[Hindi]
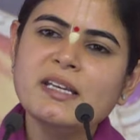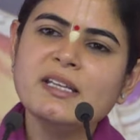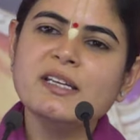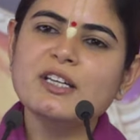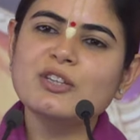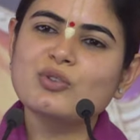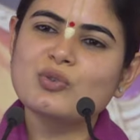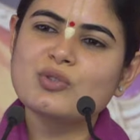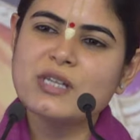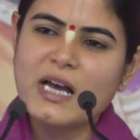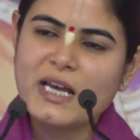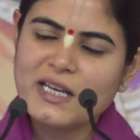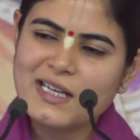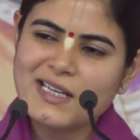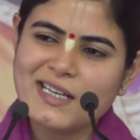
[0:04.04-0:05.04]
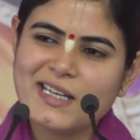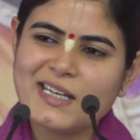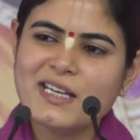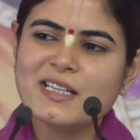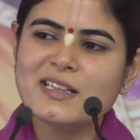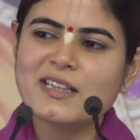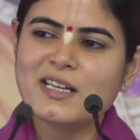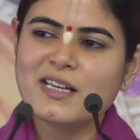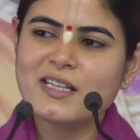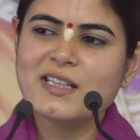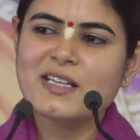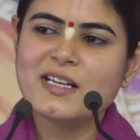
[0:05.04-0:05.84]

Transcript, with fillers: ही है तो सारे एक तरह